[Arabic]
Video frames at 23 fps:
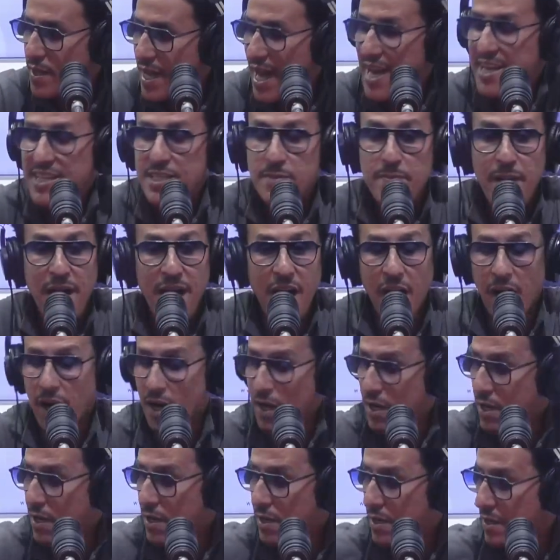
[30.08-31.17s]
ايتباها
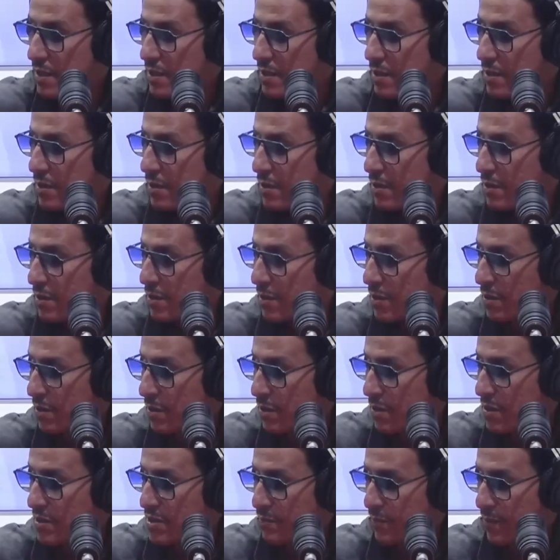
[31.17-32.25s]

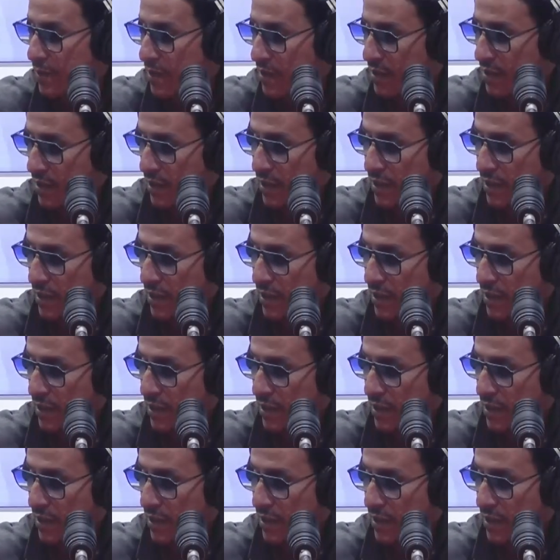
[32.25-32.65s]
اي تبارك